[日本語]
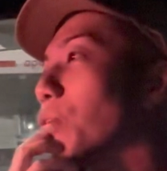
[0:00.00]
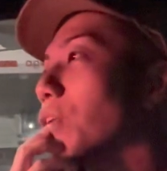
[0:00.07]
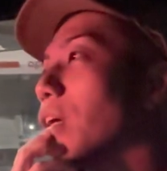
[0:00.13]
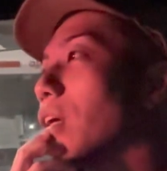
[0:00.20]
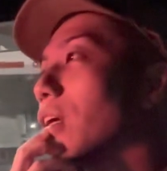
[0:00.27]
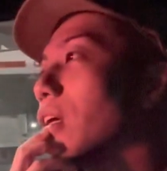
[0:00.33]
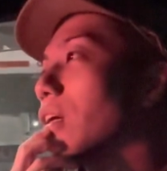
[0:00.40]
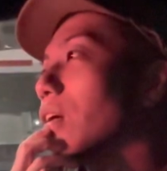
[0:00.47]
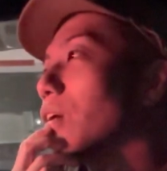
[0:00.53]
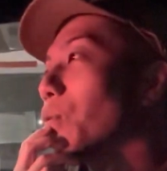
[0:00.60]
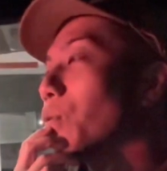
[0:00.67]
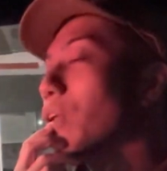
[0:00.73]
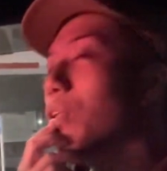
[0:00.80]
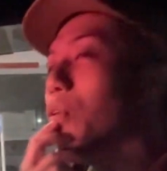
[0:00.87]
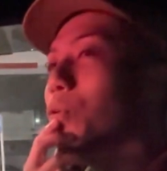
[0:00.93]
ね。
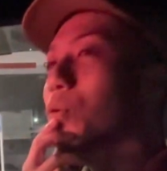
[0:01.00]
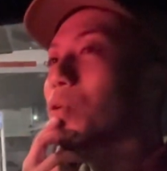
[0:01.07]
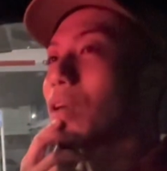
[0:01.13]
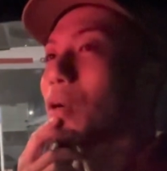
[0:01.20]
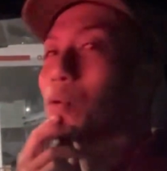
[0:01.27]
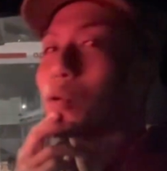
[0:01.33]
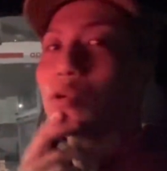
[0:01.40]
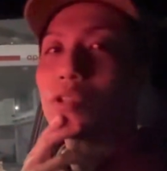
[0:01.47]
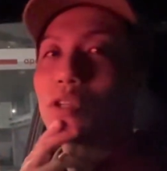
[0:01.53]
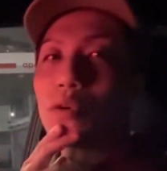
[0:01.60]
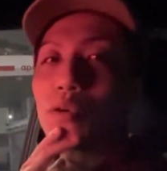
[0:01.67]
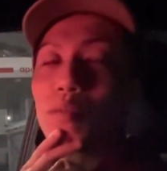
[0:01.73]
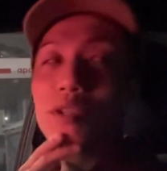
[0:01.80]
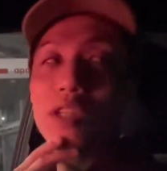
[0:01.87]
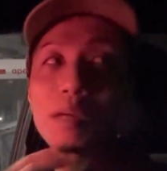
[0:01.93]
俺の方が怒るね。
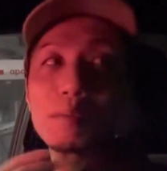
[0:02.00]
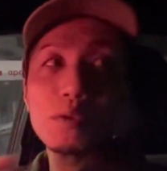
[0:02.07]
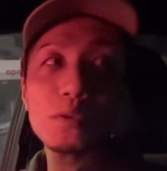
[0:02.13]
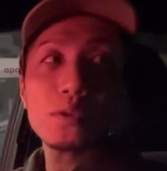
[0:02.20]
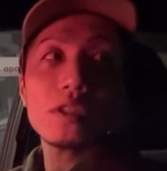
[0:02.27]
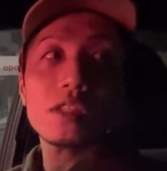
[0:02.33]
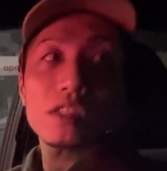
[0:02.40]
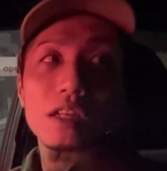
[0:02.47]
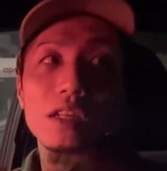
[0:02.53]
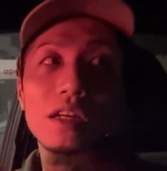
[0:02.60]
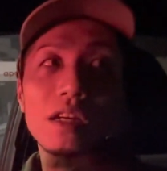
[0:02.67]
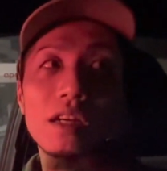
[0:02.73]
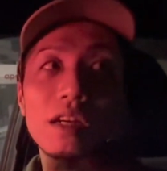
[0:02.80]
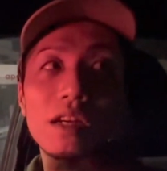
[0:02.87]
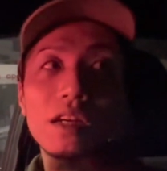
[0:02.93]
俺もだいぶ怒んないじゃん。
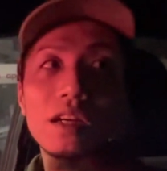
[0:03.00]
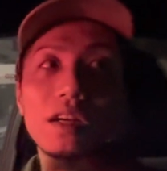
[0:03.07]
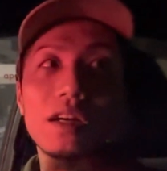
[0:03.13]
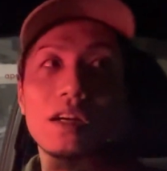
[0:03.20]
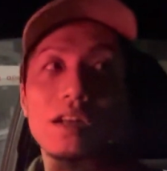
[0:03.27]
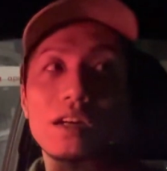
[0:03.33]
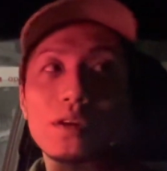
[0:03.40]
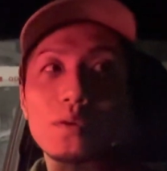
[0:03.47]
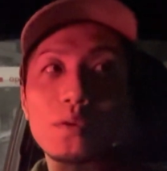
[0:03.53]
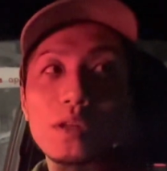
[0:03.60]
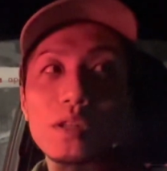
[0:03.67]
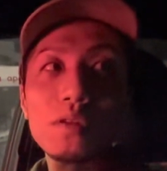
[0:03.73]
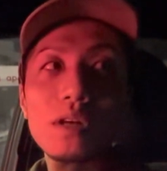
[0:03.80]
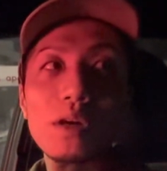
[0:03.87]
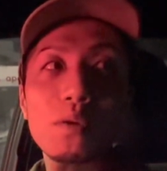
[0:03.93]
はい。俺
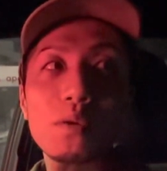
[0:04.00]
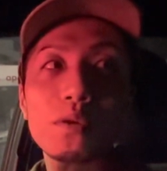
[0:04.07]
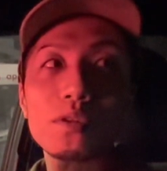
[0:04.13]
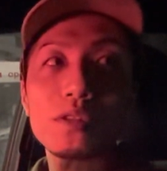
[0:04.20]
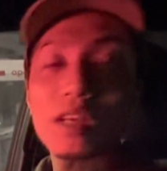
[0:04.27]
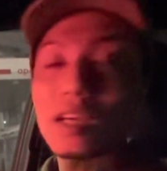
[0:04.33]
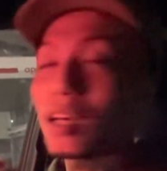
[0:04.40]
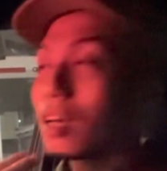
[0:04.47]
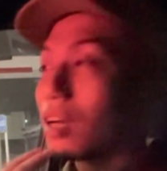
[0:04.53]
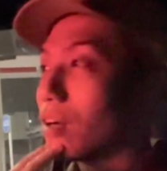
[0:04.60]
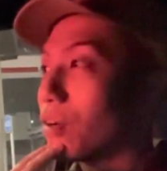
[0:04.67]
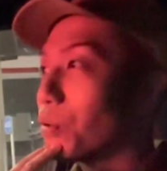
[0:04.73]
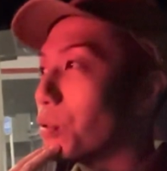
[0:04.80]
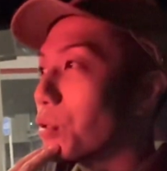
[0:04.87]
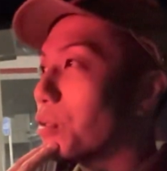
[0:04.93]
のが怒るね。
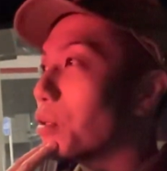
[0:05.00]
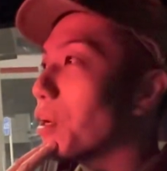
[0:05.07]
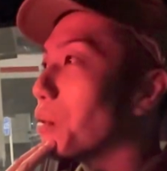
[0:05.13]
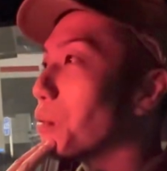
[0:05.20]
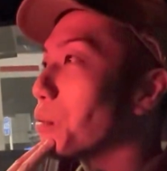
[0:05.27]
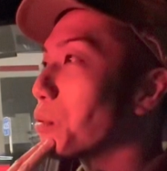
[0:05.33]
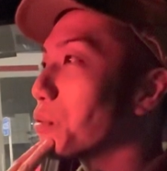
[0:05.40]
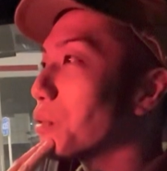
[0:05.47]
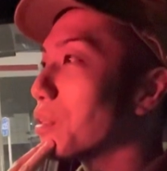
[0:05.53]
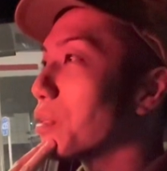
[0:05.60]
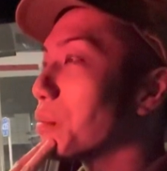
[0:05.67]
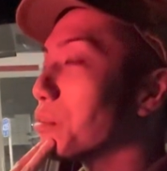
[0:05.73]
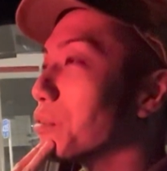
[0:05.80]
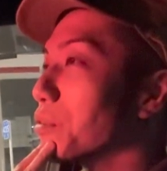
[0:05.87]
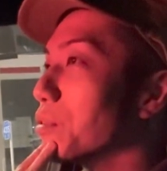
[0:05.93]
俺のが怒るわ、
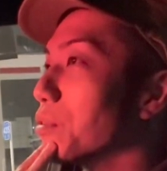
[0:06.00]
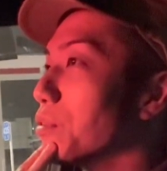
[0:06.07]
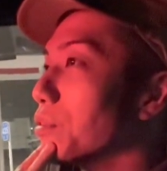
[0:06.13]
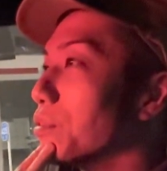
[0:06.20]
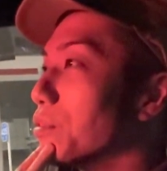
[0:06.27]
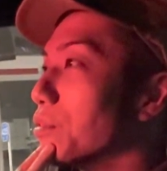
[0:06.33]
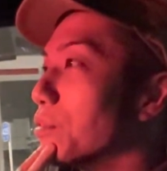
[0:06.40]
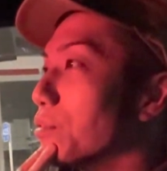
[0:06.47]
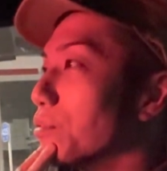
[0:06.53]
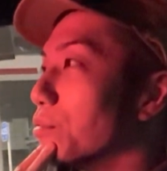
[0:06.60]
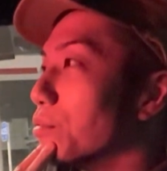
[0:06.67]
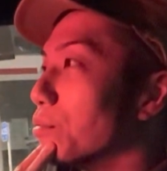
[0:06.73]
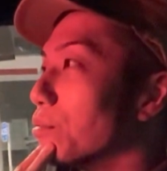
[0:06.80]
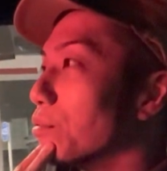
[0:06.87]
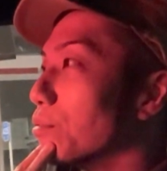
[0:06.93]
その、うん。
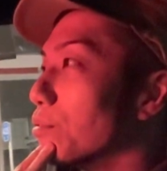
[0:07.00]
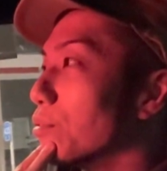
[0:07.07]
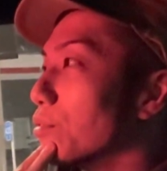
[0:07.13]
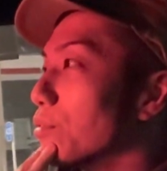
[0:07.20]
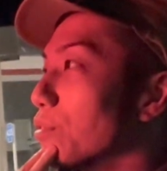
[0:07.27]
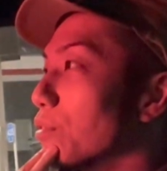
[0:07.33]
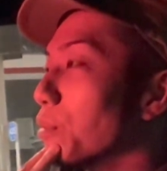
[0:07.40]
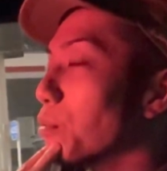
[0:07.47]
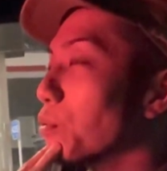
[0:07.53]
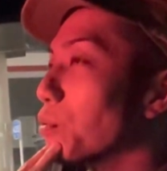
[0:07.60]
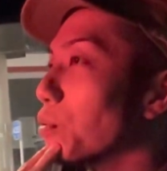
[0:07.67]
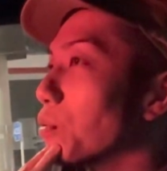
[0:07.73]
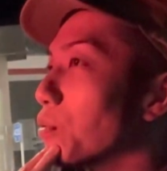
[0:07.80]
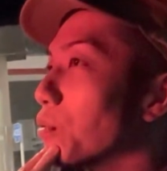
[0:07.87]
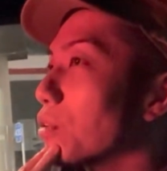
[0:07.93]
でも
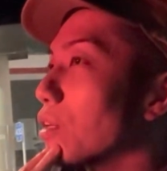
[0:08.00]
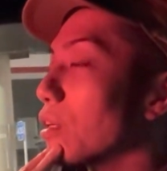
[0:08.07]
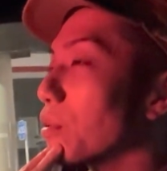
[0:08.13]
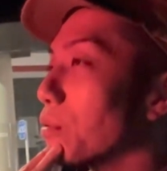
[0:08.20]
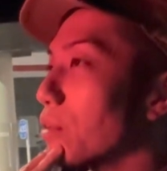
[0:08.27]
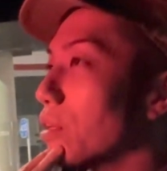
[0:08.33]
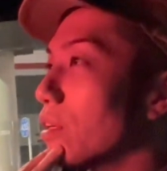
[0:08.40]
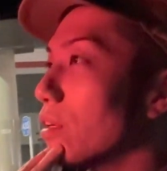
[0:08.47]
怒カなメいラけでどね撮。っ